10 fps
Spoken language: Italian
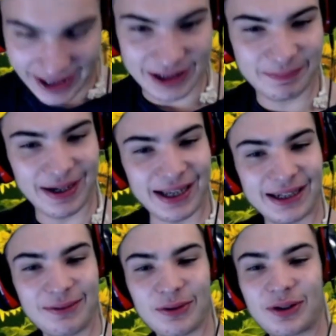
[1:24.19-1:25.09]
Aspetta,
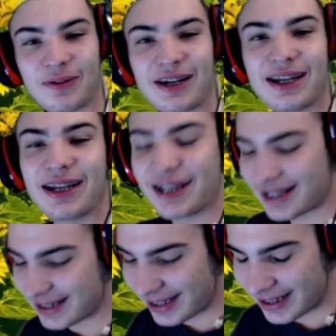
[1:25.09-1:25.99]
devo
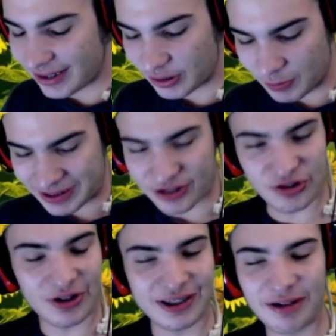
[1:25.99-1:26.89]
trovare... Eh, allora, devo
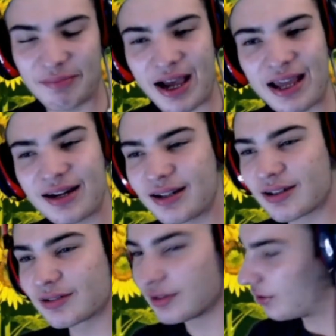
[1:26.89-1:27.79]
pensarci. Cocktail bar,
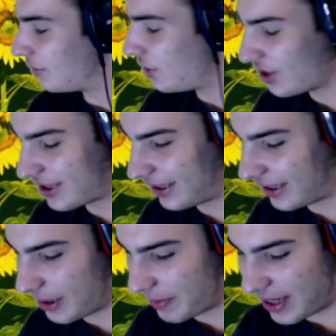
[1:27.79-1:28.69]
con DJ set
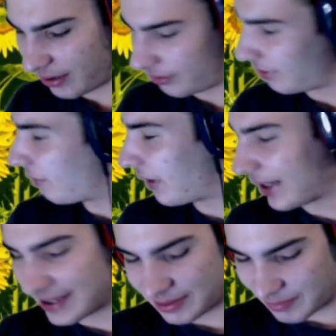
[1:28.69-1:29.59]
all'aperto e con
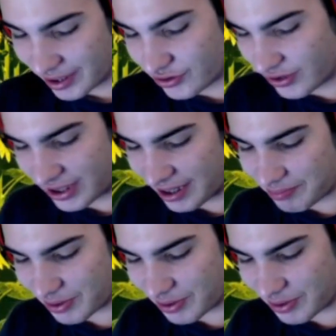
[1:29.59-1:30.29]
ragazzi immagino. Ok, a